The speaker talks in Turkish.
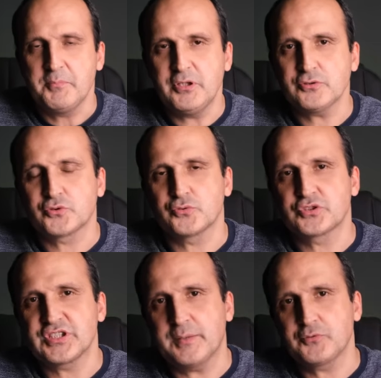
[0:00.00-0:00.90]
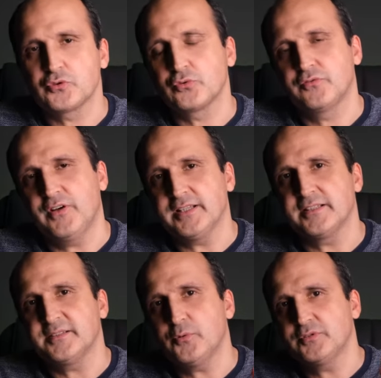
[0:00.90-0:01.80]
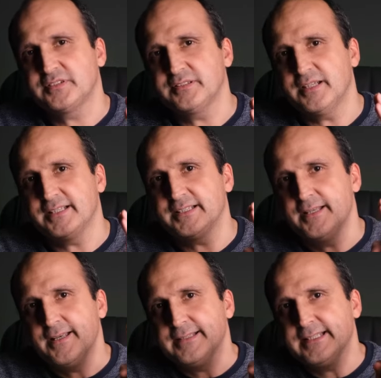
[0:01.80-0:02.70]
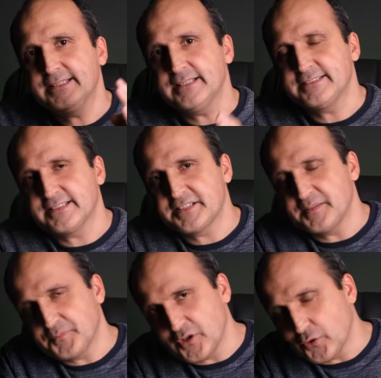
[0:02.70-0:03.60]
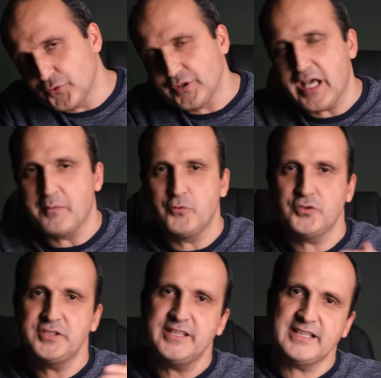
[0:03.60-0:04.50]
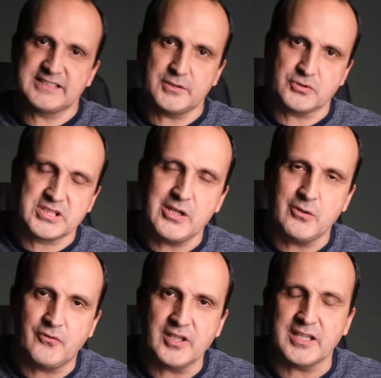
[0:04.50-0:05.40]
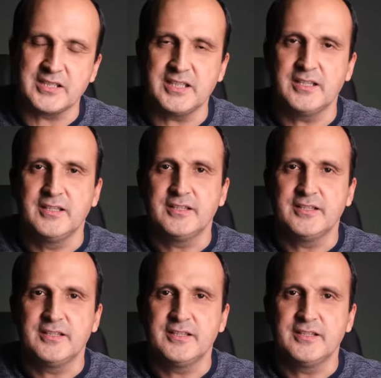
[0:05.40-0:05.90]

biliyorsunuz Samsung fanları böyle yani neden işte Snapdragon'u gelmiyor, niye Exynos geliyor falan diye